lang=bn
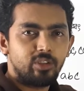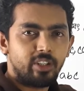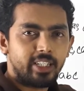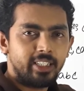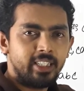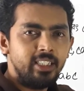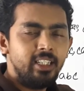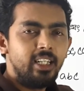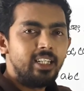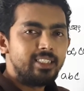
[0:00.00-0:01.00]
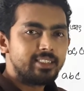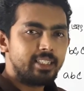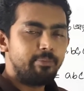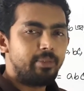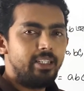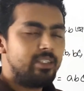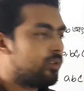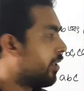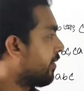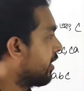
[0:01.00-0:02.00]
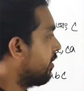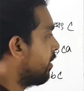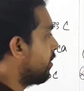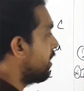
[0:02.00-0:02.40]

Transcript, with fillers: দরকার নেই সিম্পলি করে ফেলতে পারবো